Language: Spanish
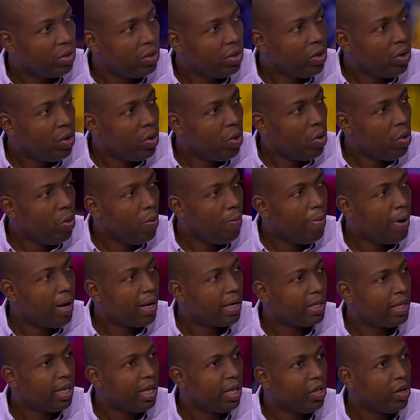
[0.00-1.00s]
un
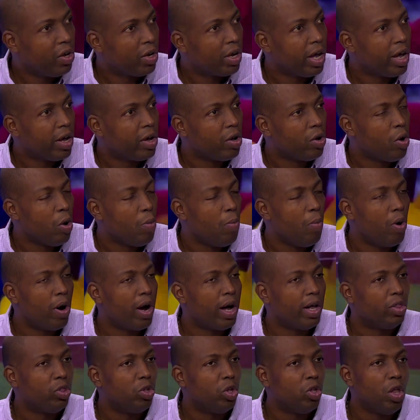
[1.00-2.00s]
partido que como que
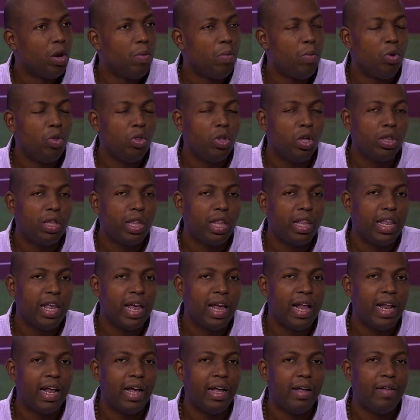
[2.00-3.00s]
todo el mundo
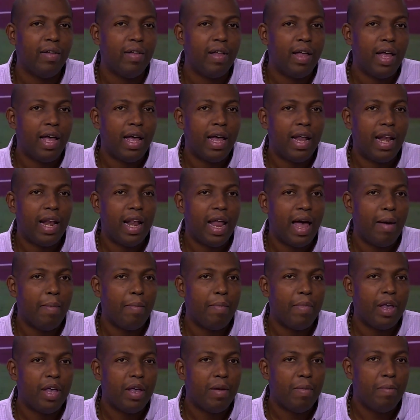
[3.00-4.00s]
tenía la
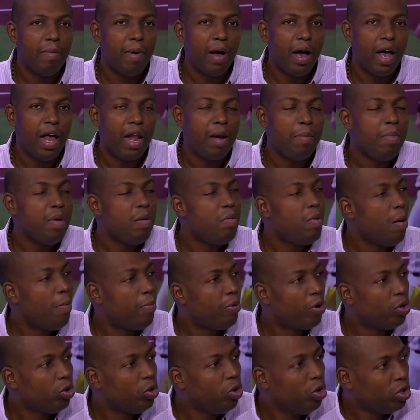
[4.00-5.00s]
misma, el mismo
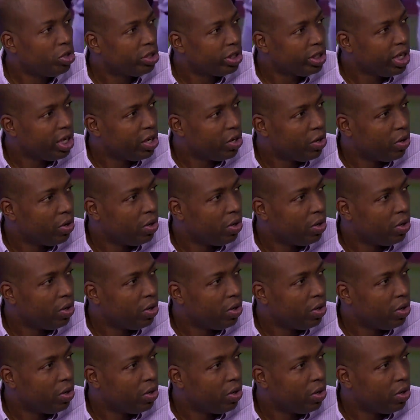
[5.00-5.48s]
pronóstico